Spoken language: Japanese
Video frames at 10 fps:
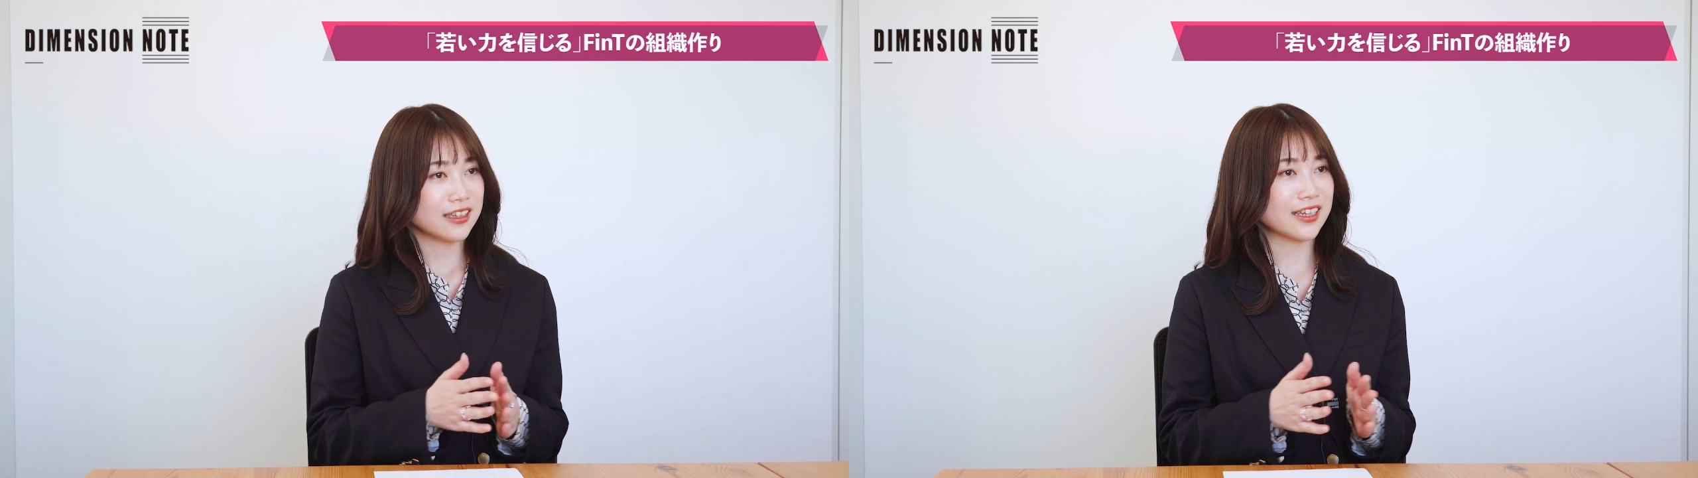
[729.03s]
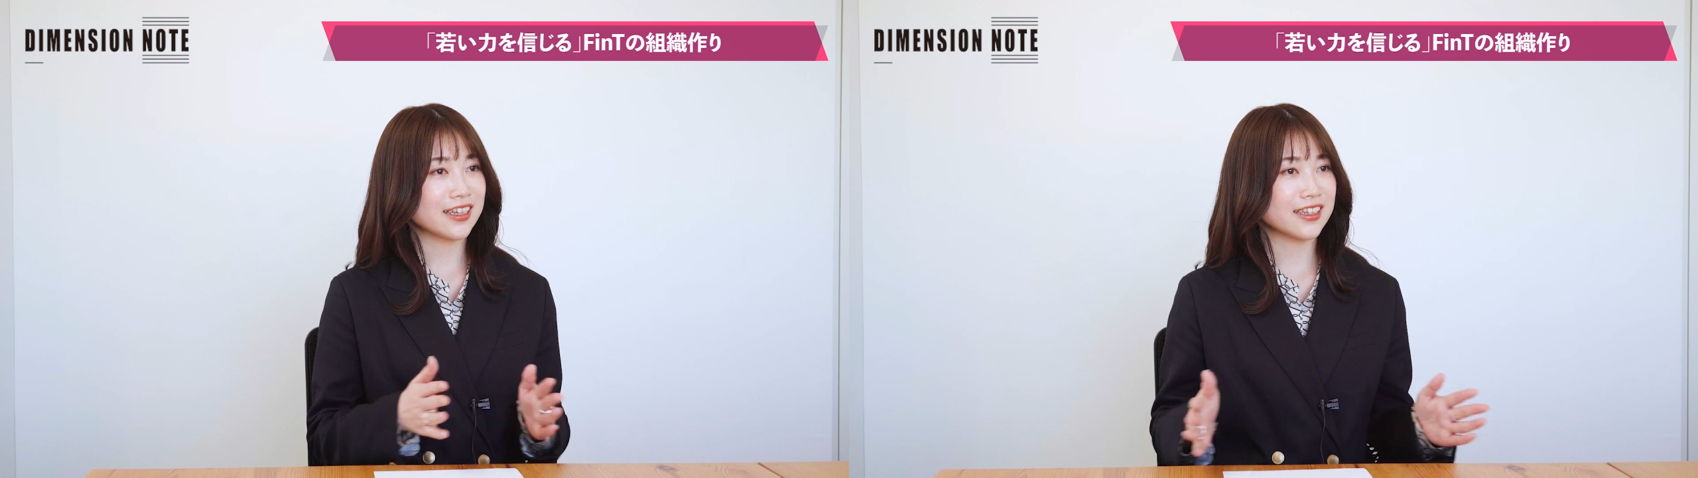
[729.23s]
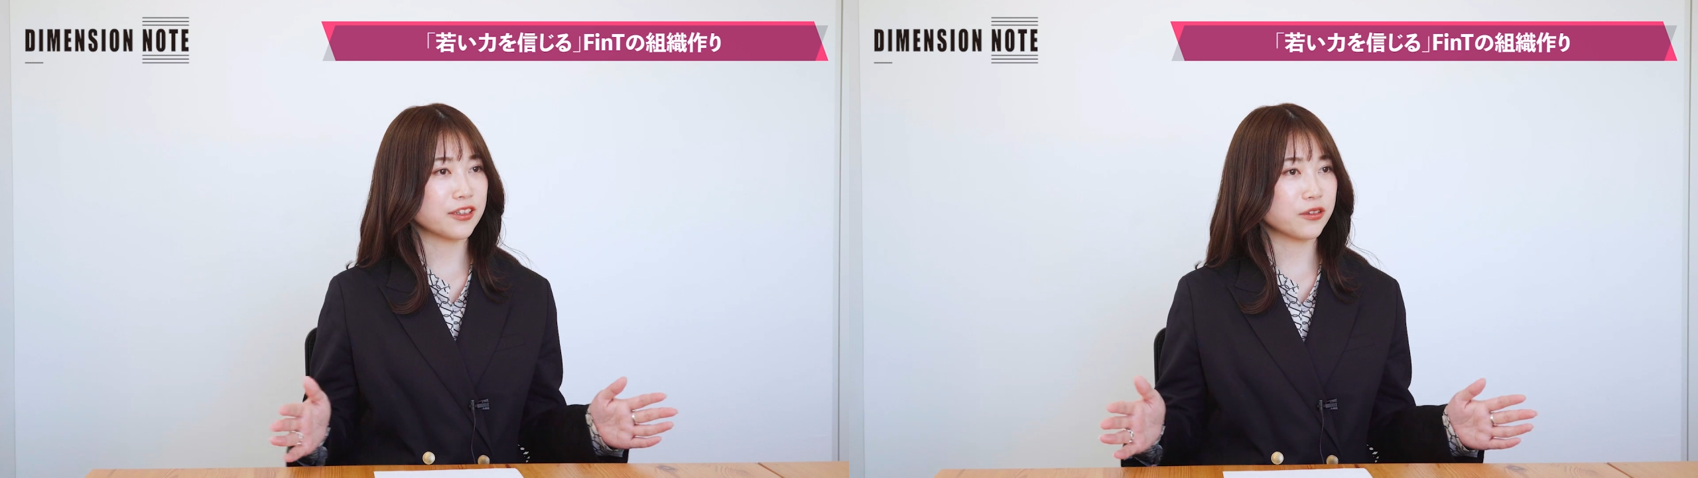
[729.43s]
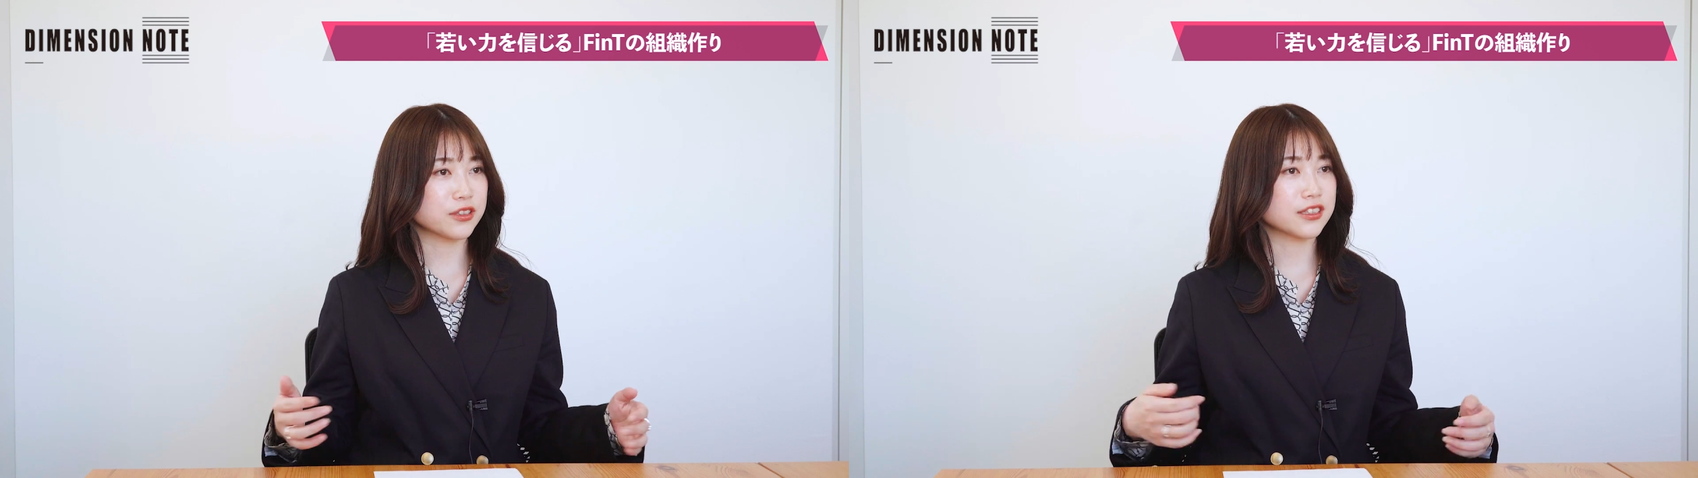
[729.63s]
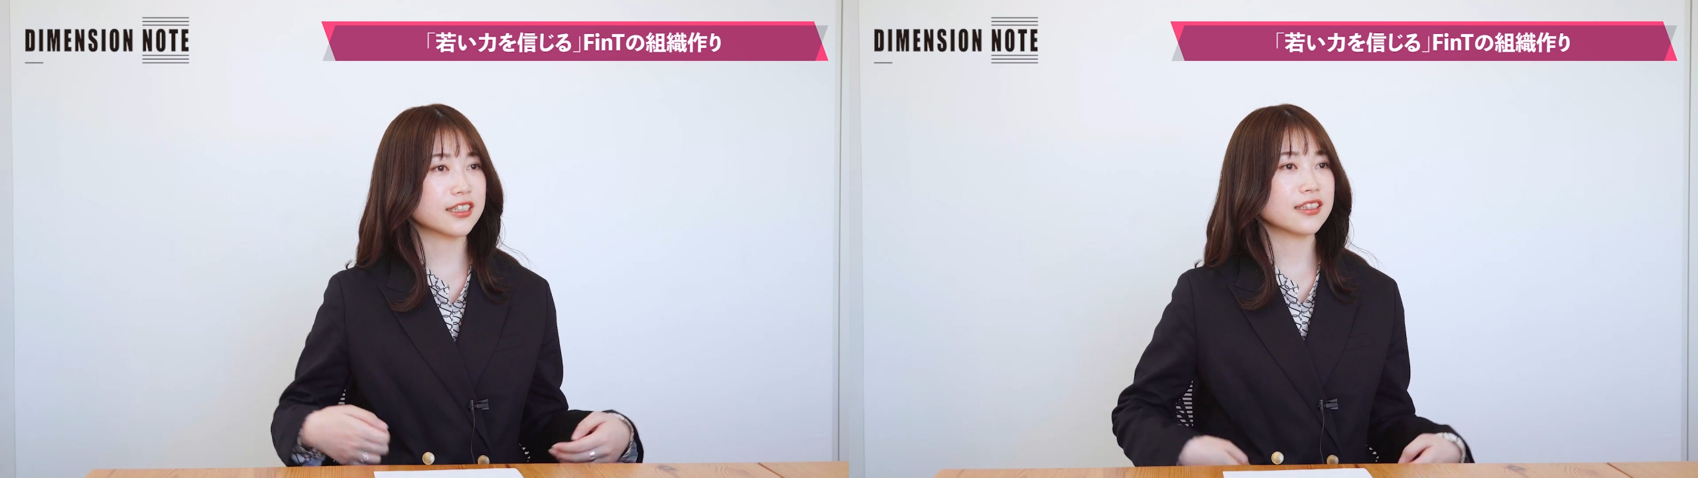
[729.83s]
的にこう
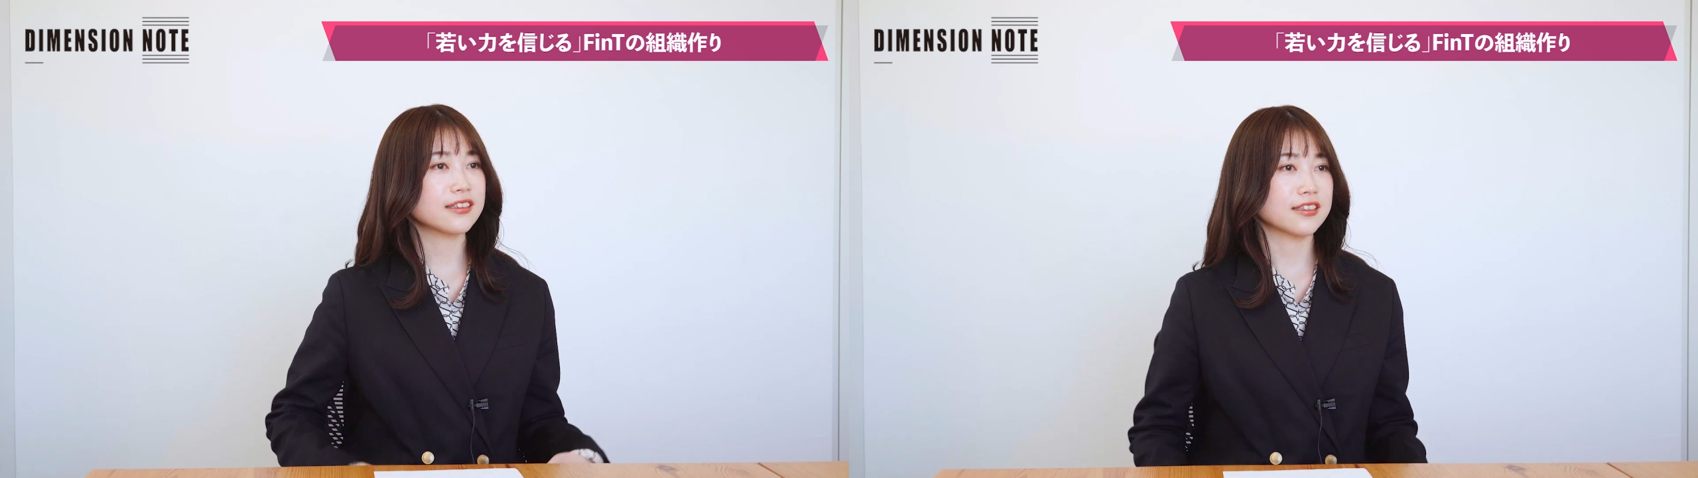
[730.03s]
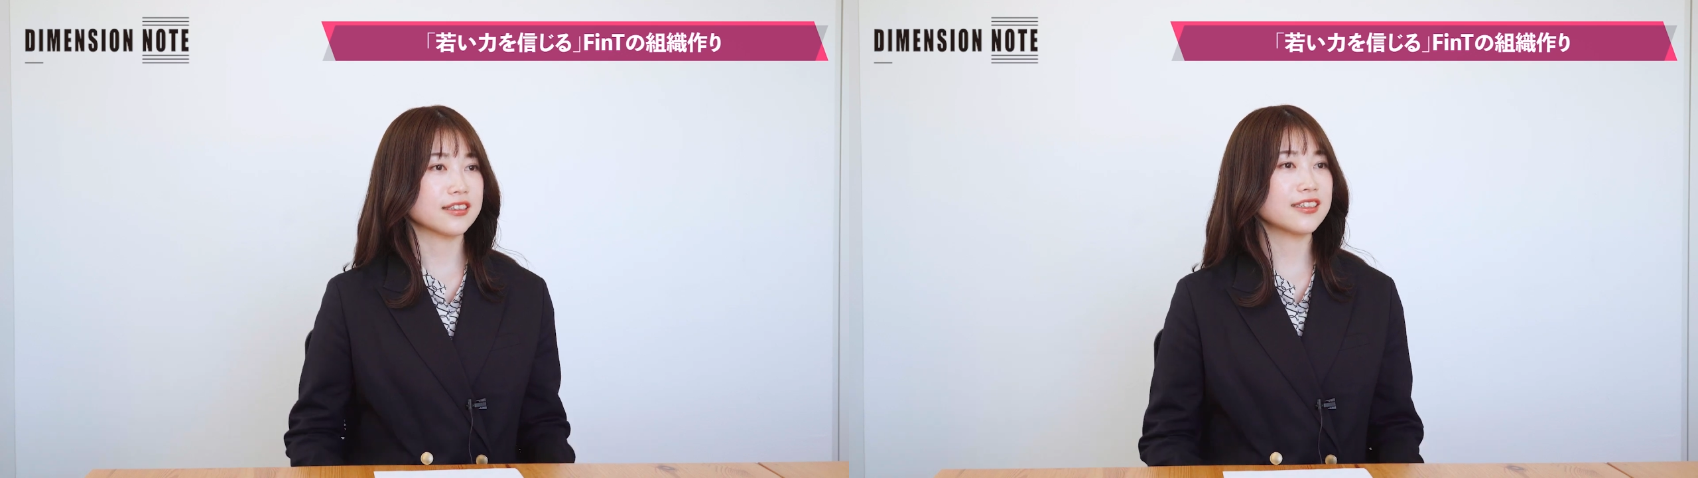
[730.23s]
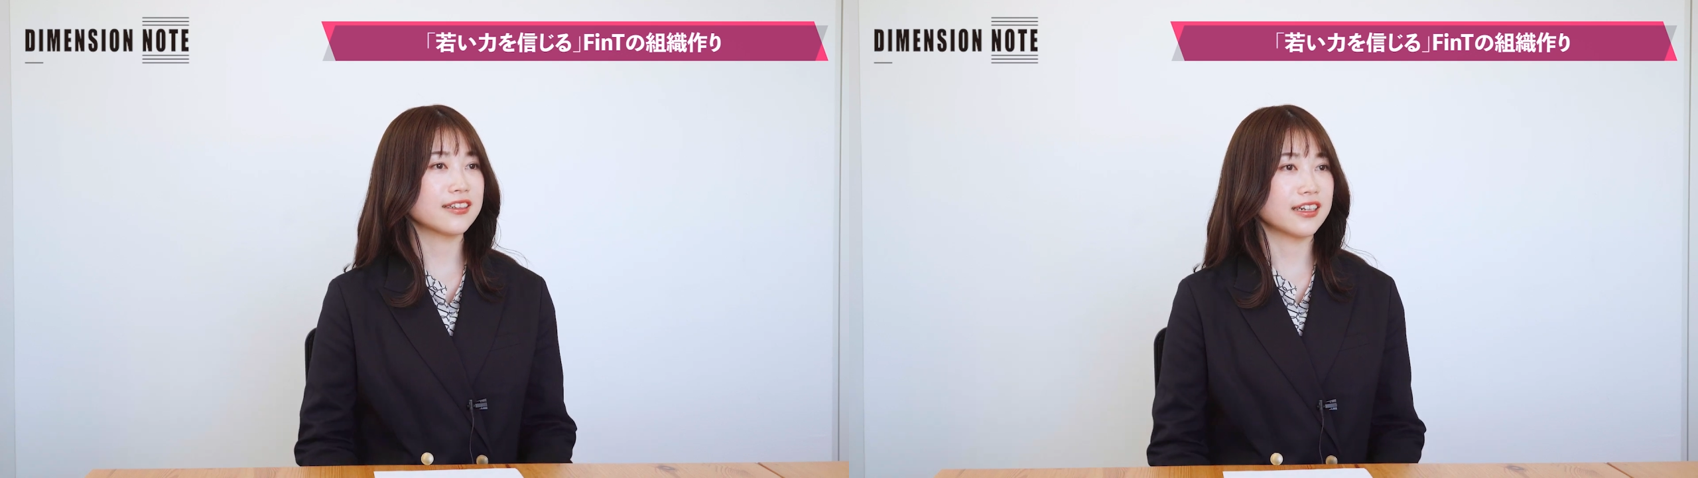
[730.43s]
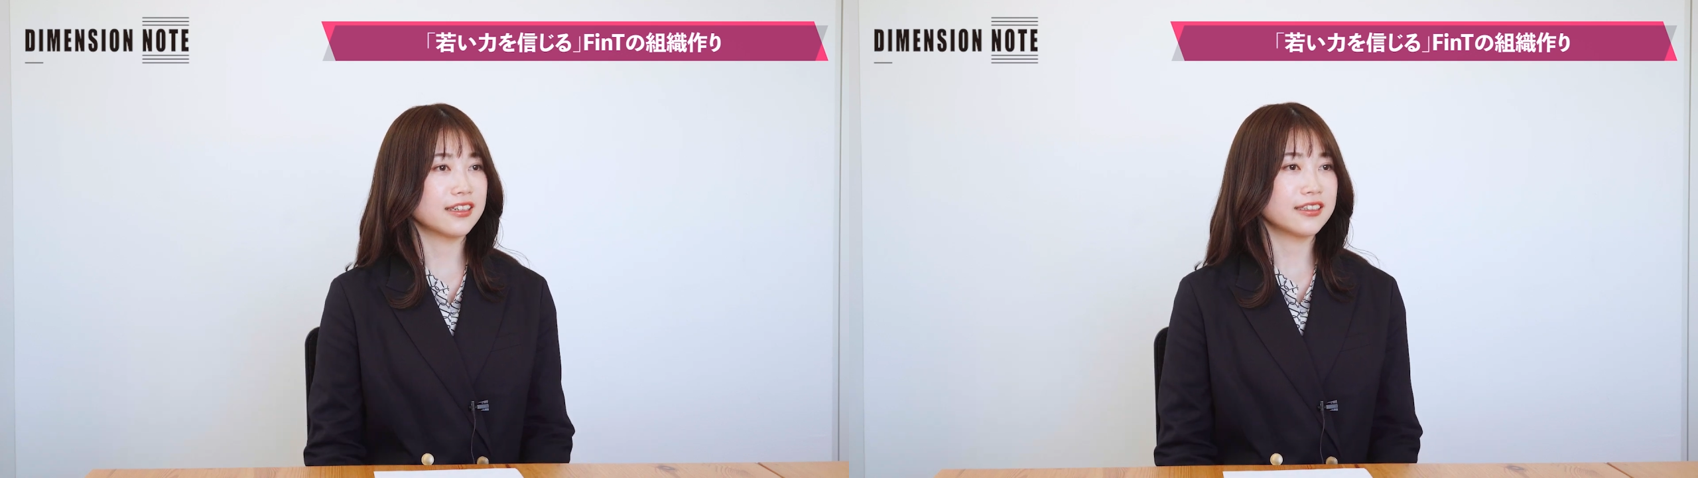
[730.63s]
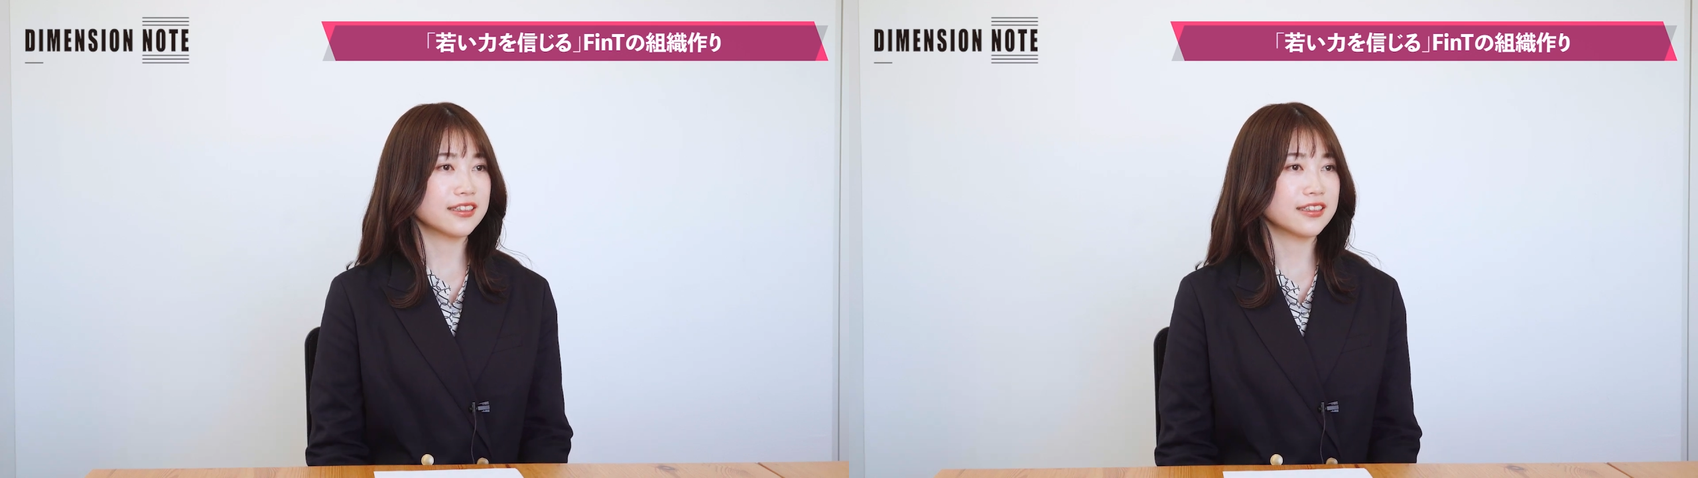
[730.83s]
培ったスキルが